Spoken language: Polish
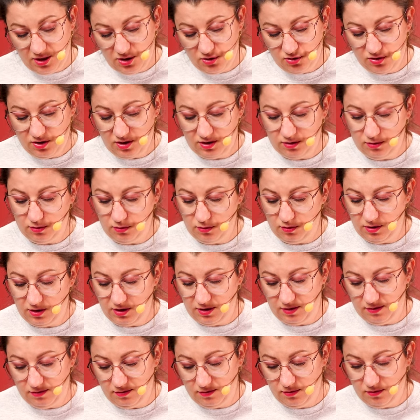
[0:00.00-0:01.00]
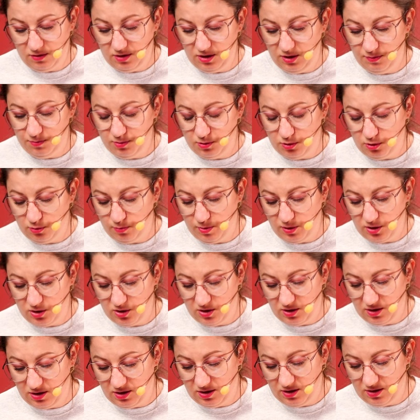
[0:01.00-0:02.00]
też tak trochę, no tips,
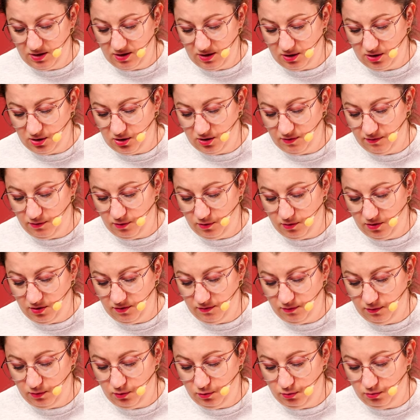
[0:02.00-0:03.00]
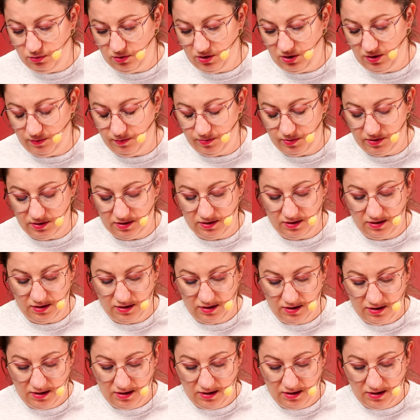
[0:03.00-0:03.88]
zobaczcie jaki zakrzywiony w dół tips.